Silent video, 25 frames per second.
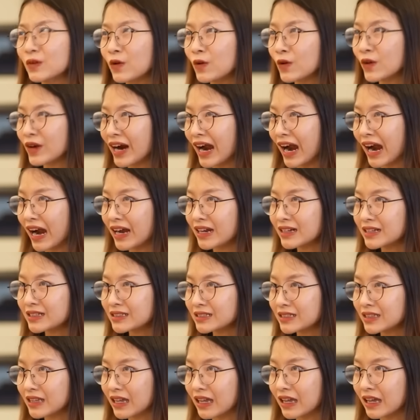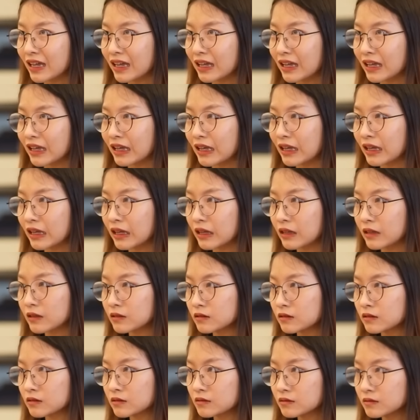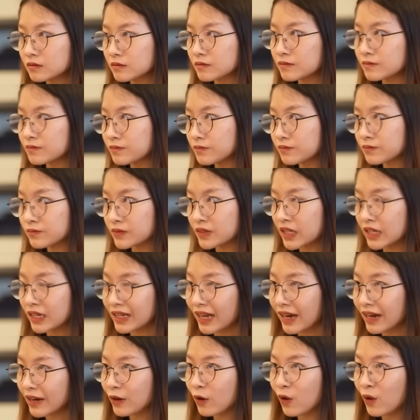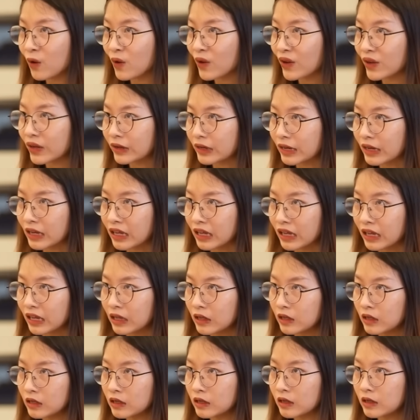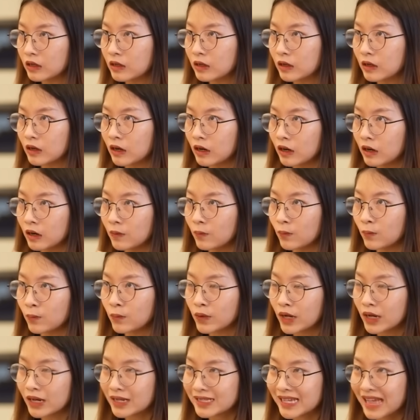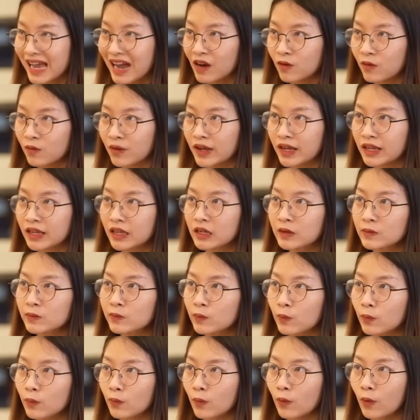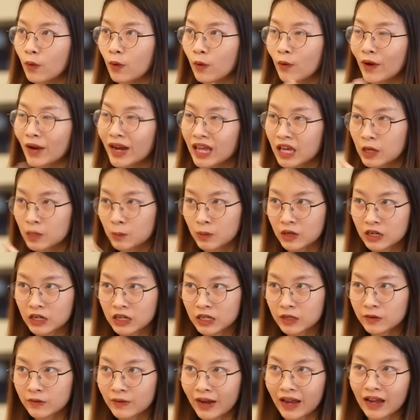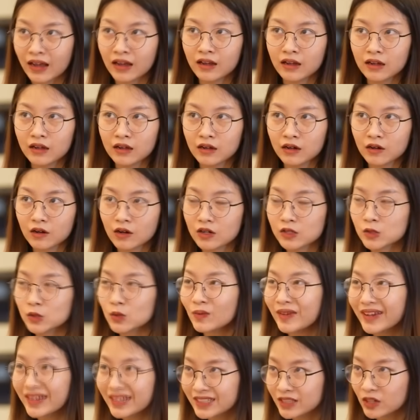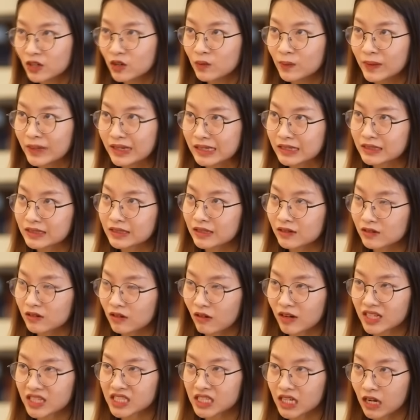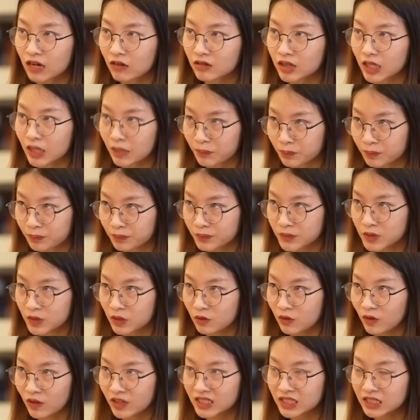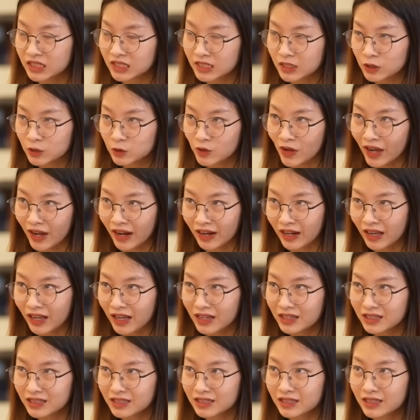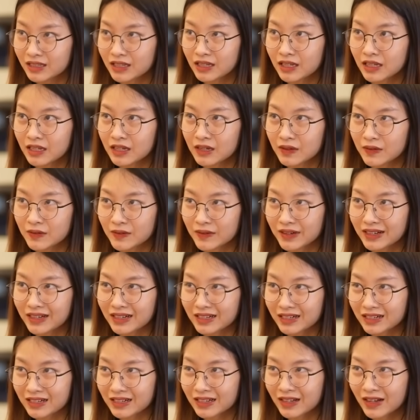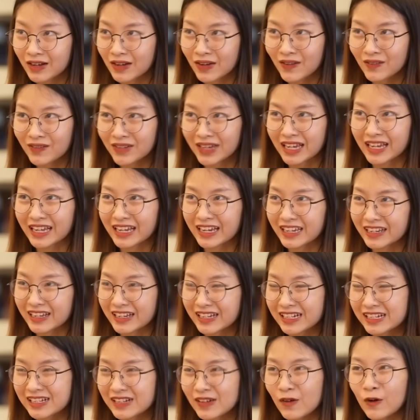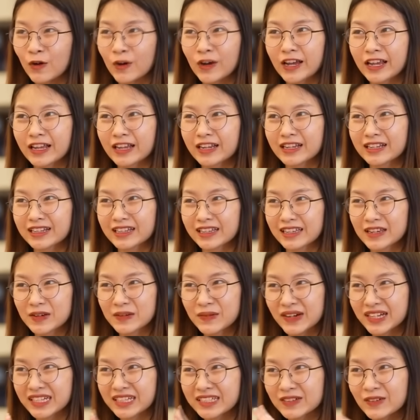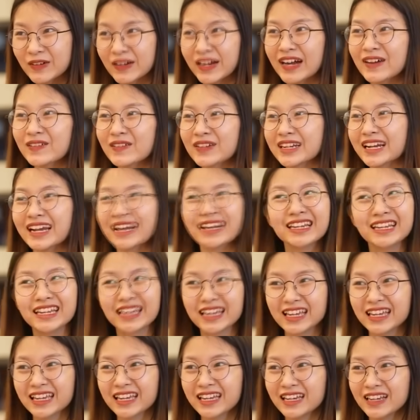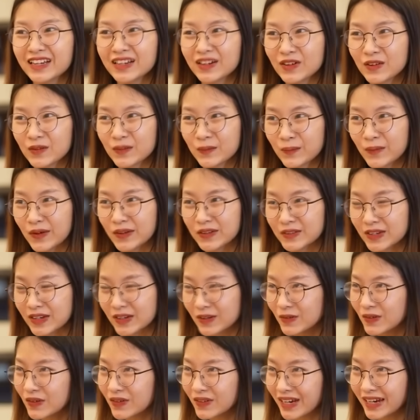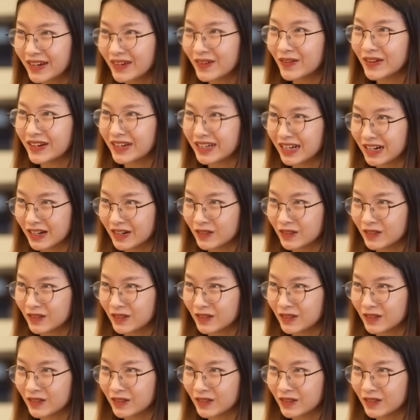cố gắng để để thay đổi, để uh, kết giao với những mối quan hệ mới và ừ. còn giúp ích cho mình trong quá trình học tập, trong quá trình di chuyển nữa. Ừ. Và không thể là cứ ngồi, nếu mà cứ ngồi khóc ở đấy thì mọi chuyện cũng không thay đổi